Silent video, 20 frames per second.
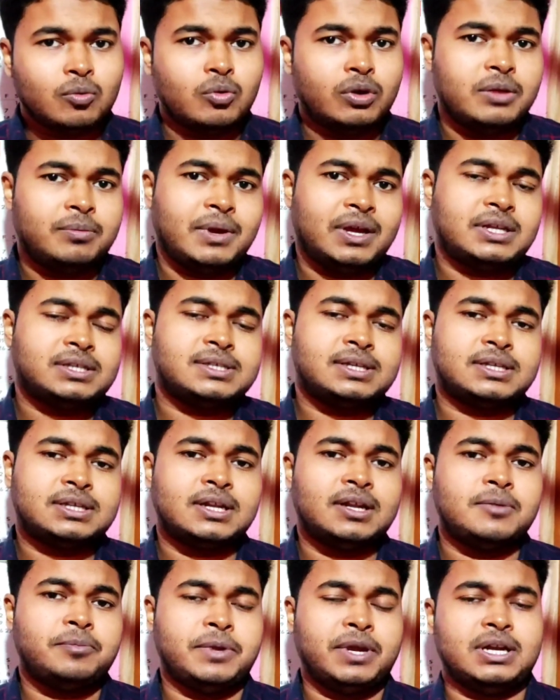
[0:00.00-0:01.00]
কুড়ি বাইশ
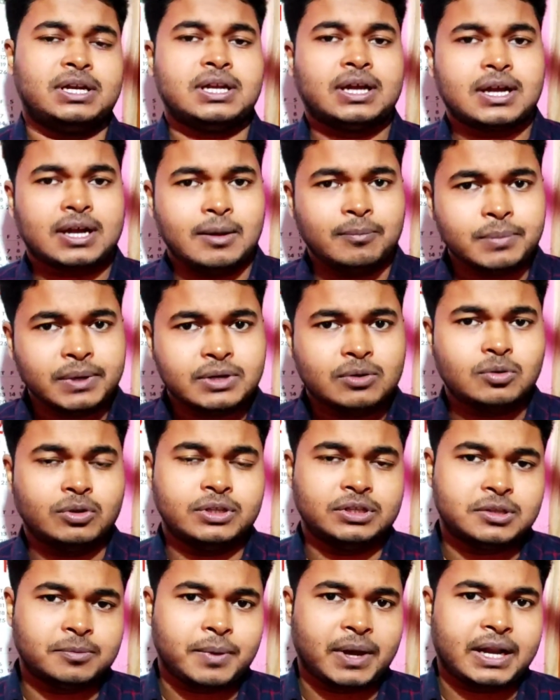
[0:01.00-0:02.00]
সেশনের বিএডটাকে কমপ্লিট করে
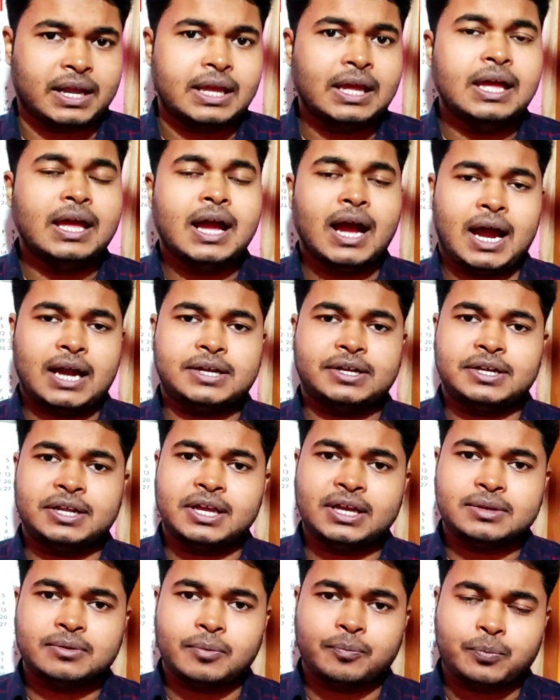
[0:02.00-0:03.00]
দিতে পারে আর
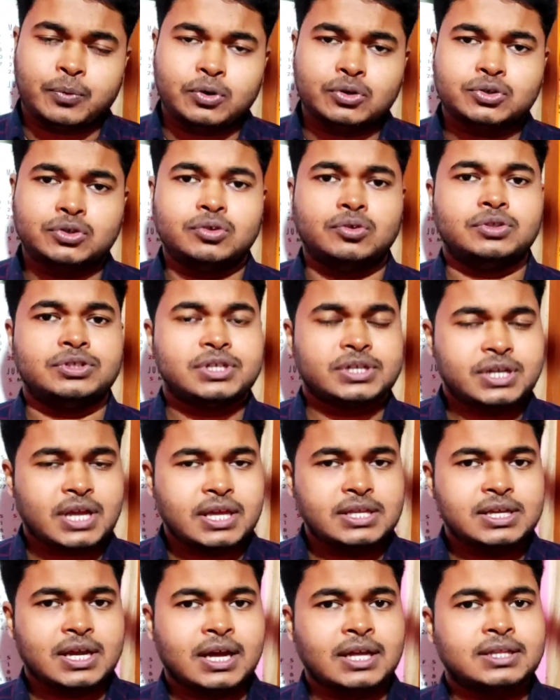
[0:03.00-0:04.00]
ঠিক প্রশ্ন হচ্ছে
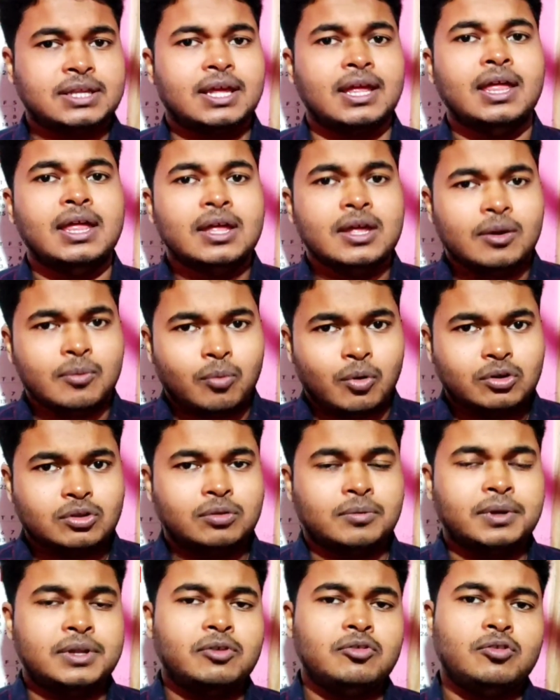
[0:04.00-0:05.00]
সেই জায়গাতে
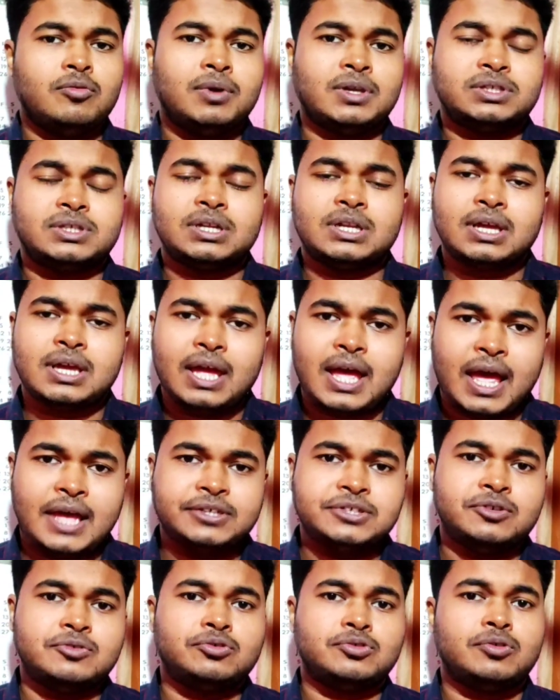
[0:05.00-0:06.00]
বর্ধমান ইউনিভার্সিটি
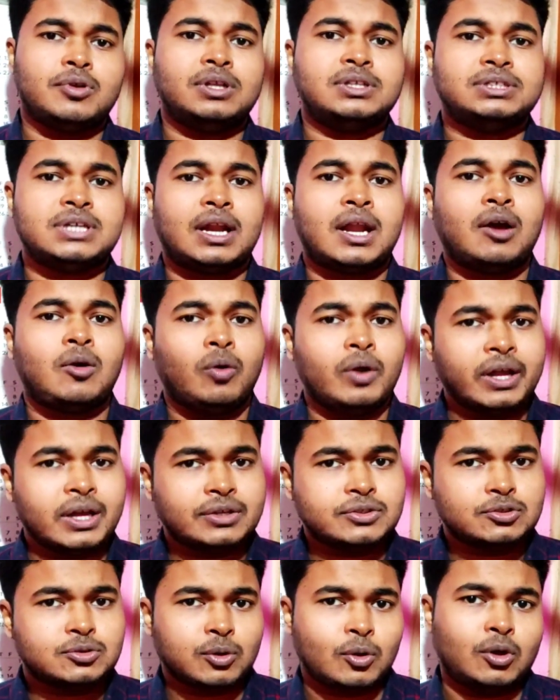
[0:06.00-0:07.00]
অ্যাজ ইউজুয়াল যারা অনেক
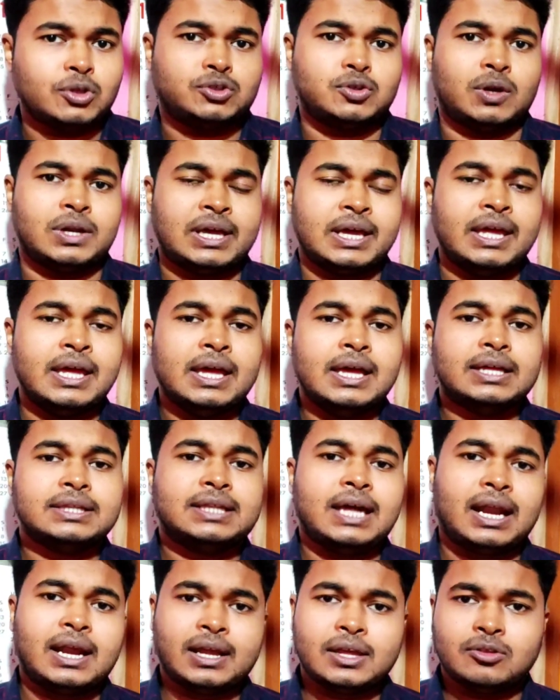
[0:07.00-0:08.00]
স্লো চলে
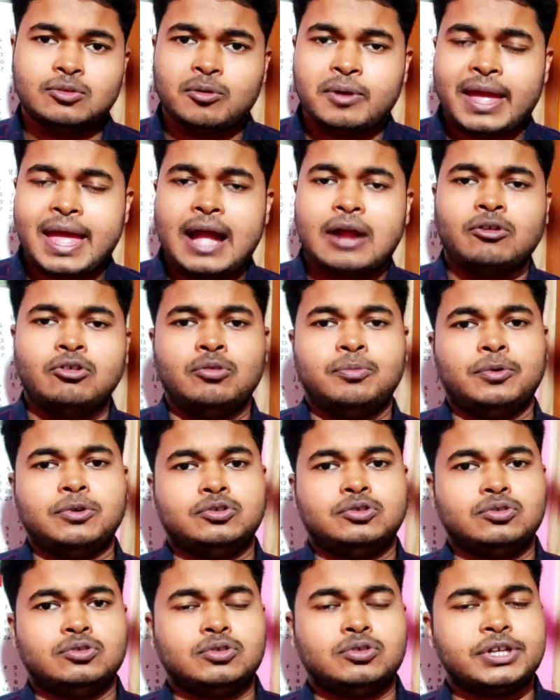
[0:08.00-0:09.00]
তারা কিন্তু এখনও
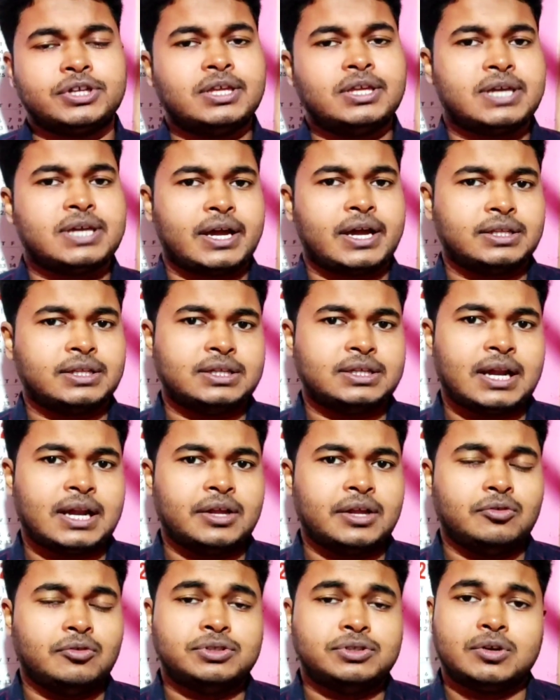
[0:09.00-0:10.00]
পর্যন্ত সেই জায়গাতে
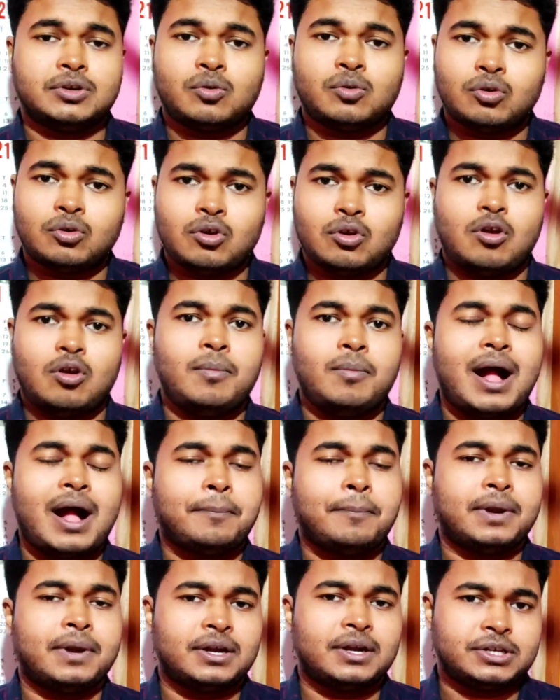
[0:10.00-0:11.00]
দাঁড়িয়ে রয়েছে কোনো রকম
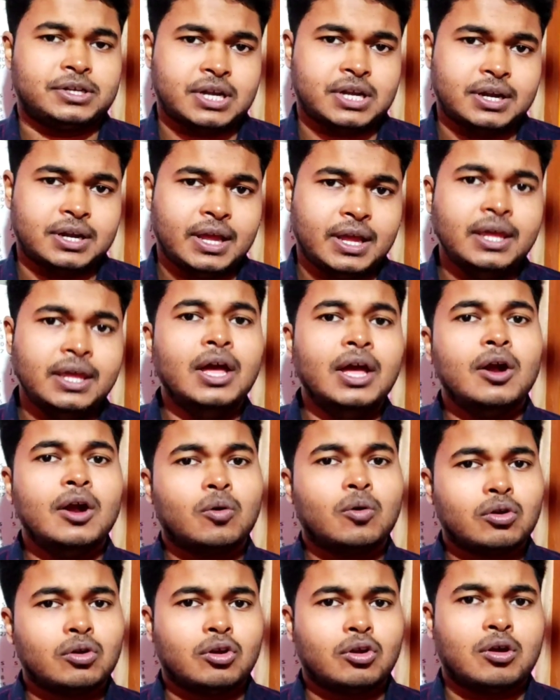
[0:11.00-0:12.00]
আপডেটেশন নেই
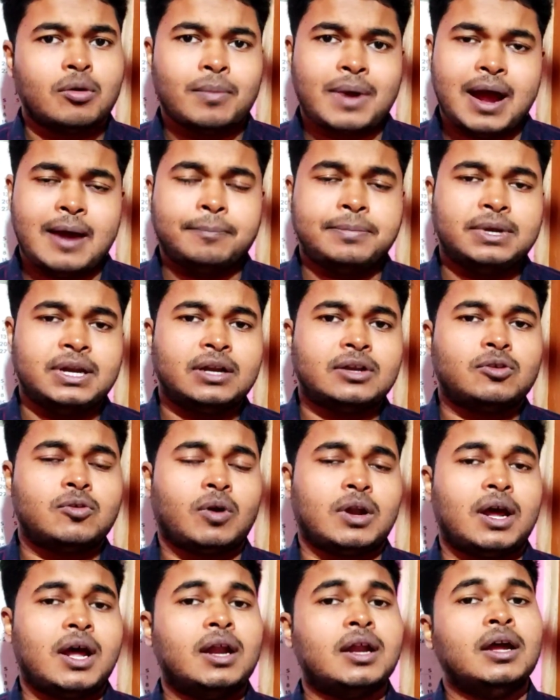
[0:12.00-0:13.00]
কোনো রকম আপডেট
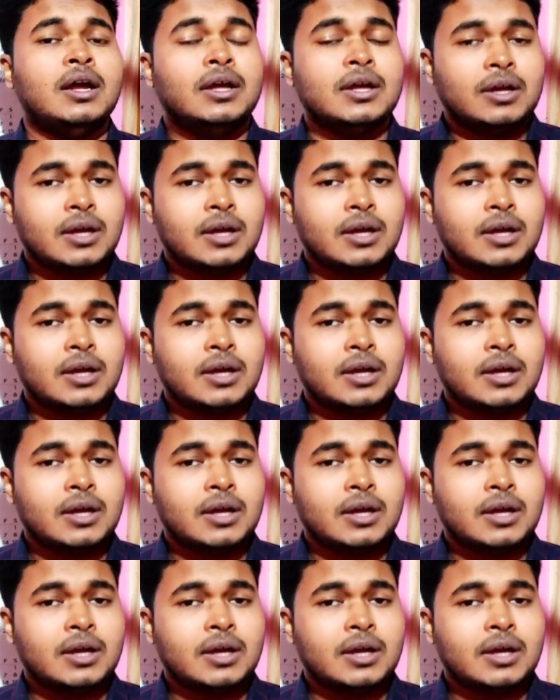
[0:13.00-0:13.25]
করার